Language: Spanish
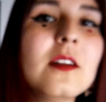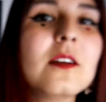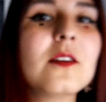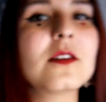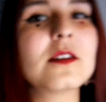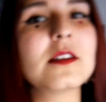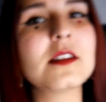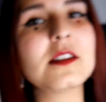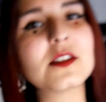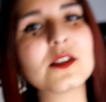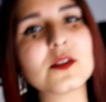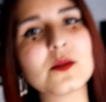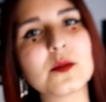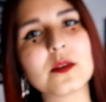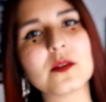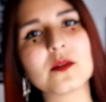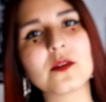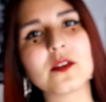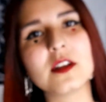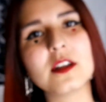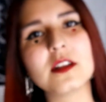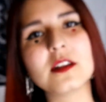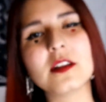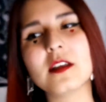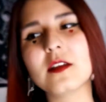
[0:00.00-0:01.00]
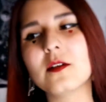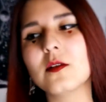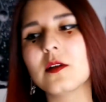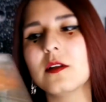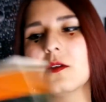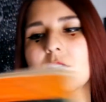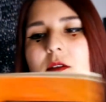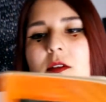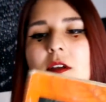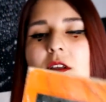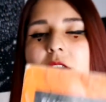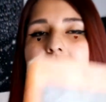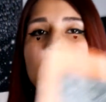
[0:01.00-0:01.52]
la encontré súper bonita y un
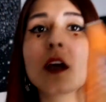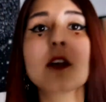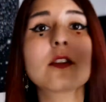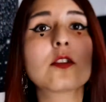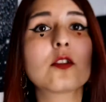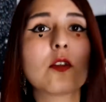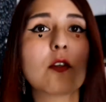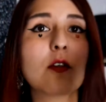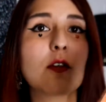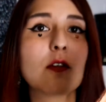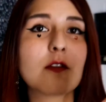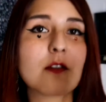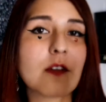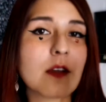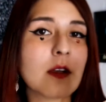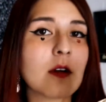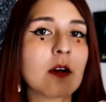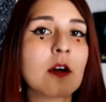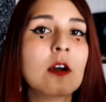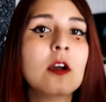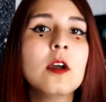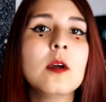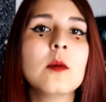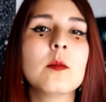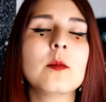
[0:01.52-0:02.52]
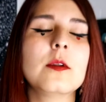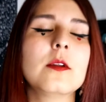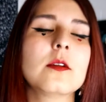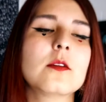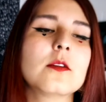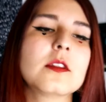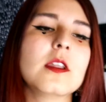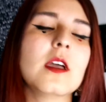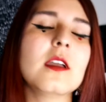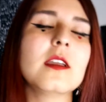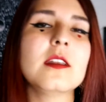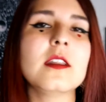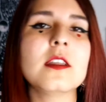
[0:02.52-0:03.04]
libro que estaba todo feo, pero
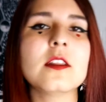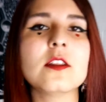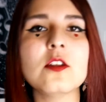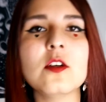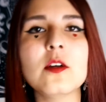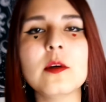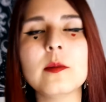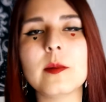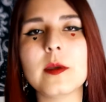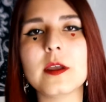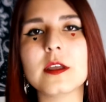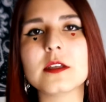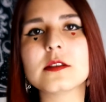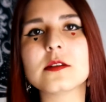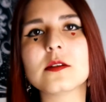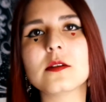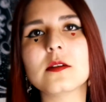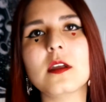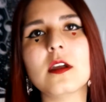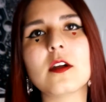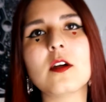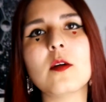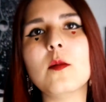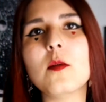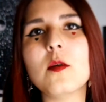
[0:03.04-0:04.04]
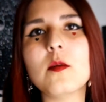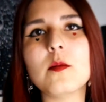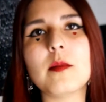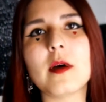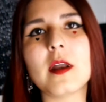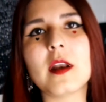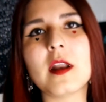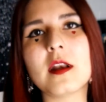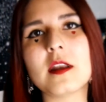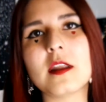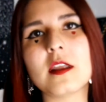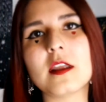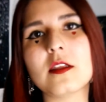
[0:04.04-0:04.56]
costaba 500 pesos y es como
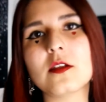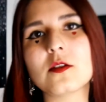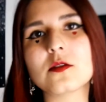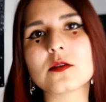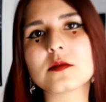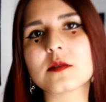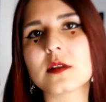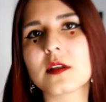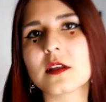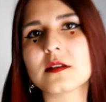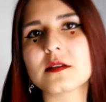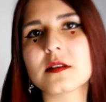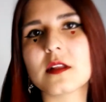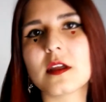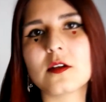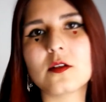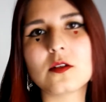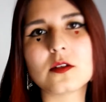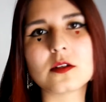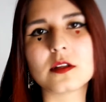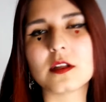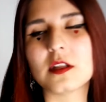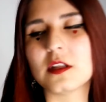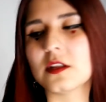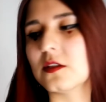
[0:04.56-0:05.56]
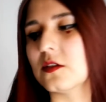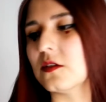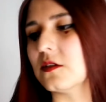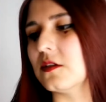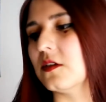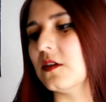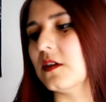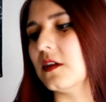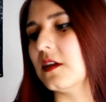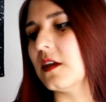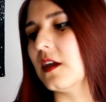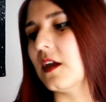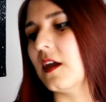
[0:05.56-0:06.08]
para niños, está cortito. Y
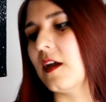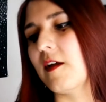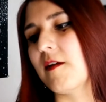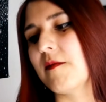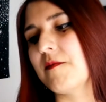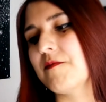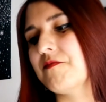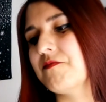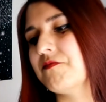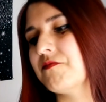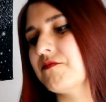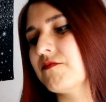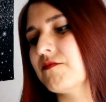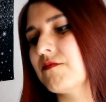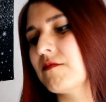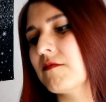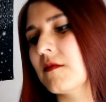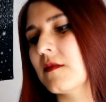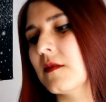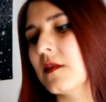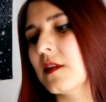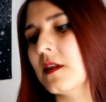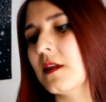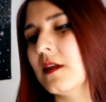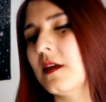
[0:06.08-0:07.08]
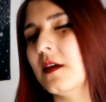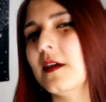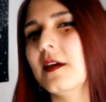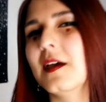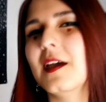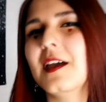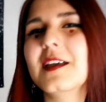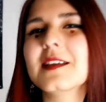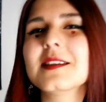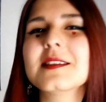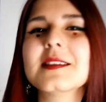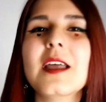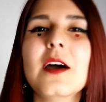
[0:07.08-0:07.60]
yo dije,
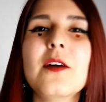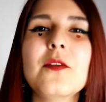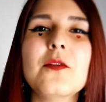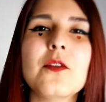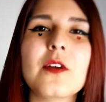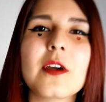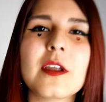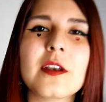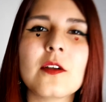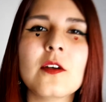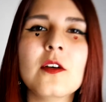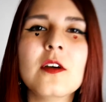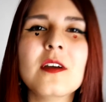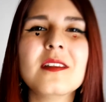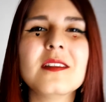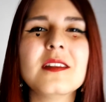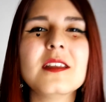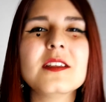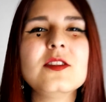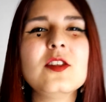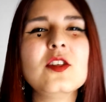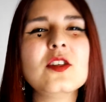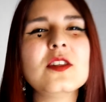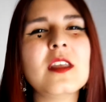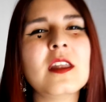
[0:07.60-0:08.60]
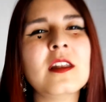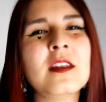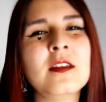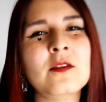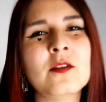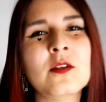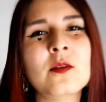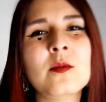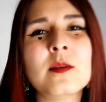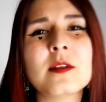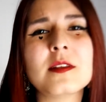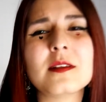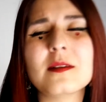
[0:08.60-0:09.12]
está bueno. De hecho, este
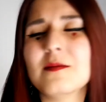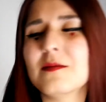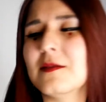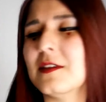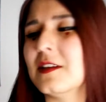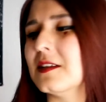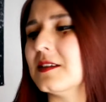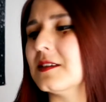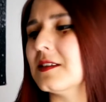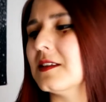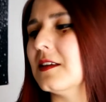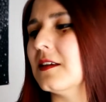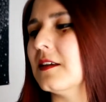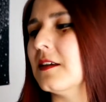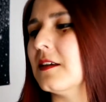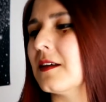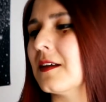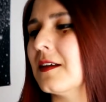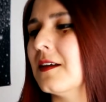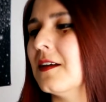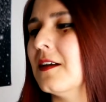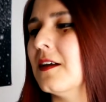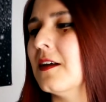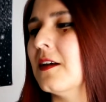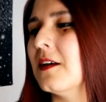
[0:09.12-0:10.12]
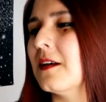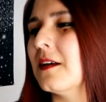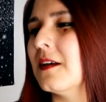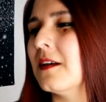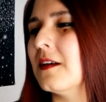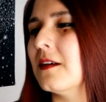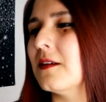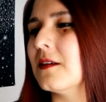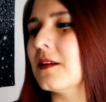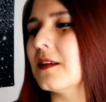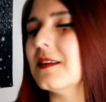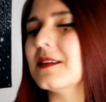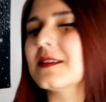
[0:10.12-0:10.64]
libro me merece
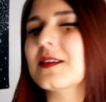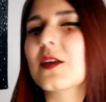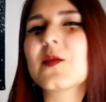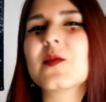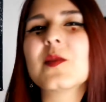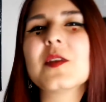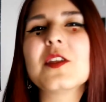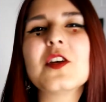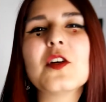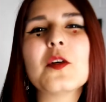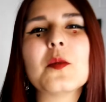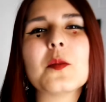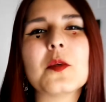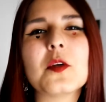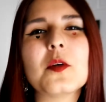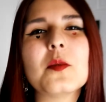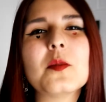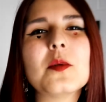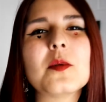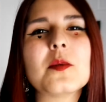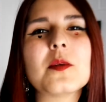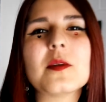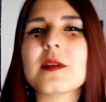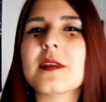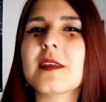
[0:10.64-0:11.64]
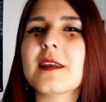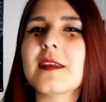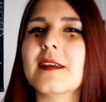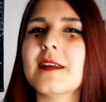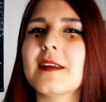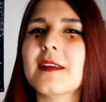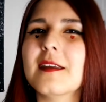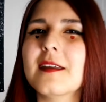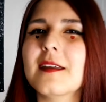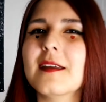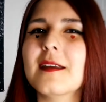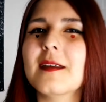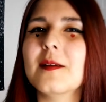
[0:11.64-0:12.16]
quizá un video propio porque
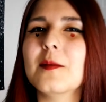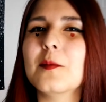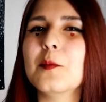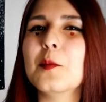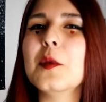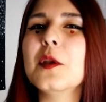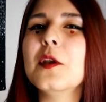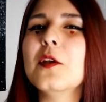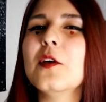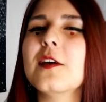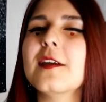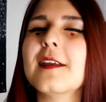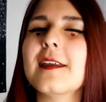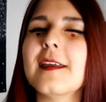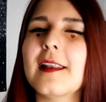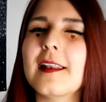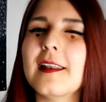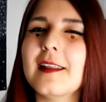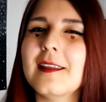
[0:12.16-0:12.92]
me enojé